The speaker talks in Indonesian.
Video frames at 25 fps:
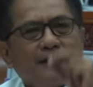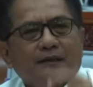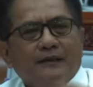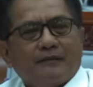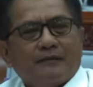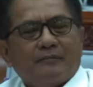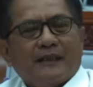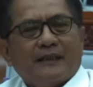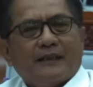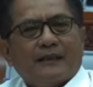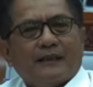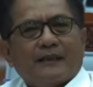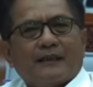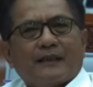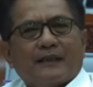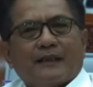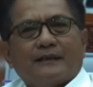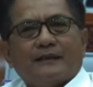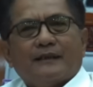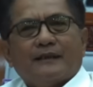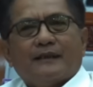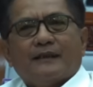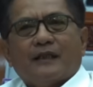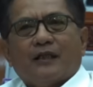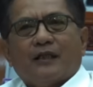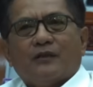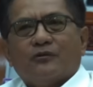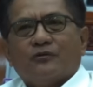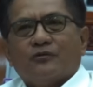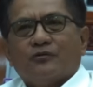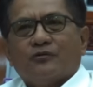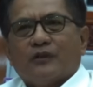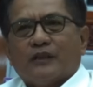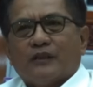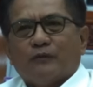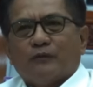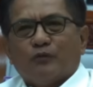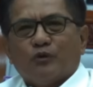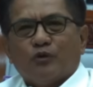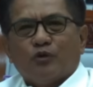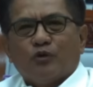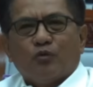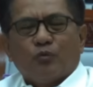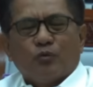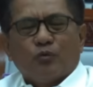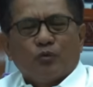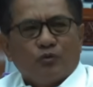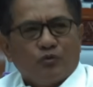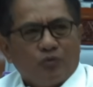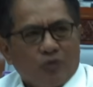dibandingkan di tahun 2022.
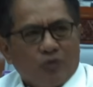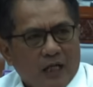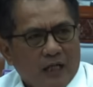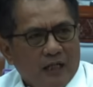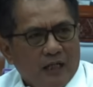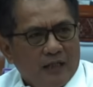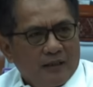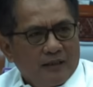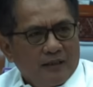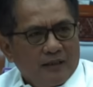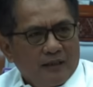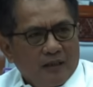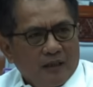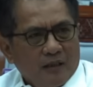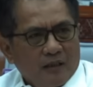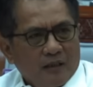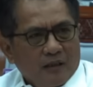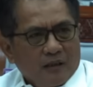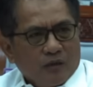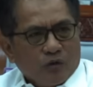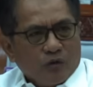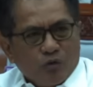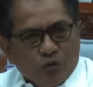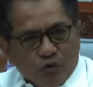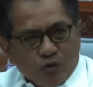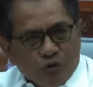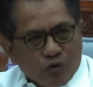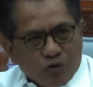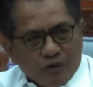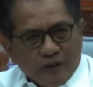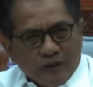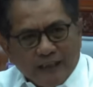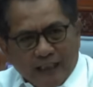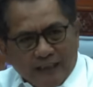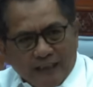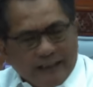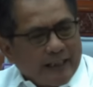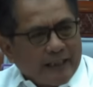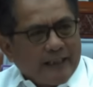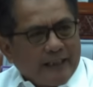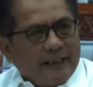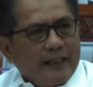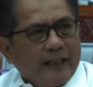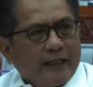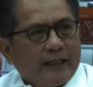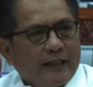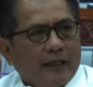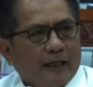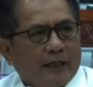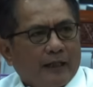Khususnya yang
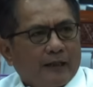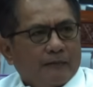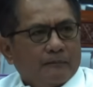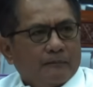ilegal.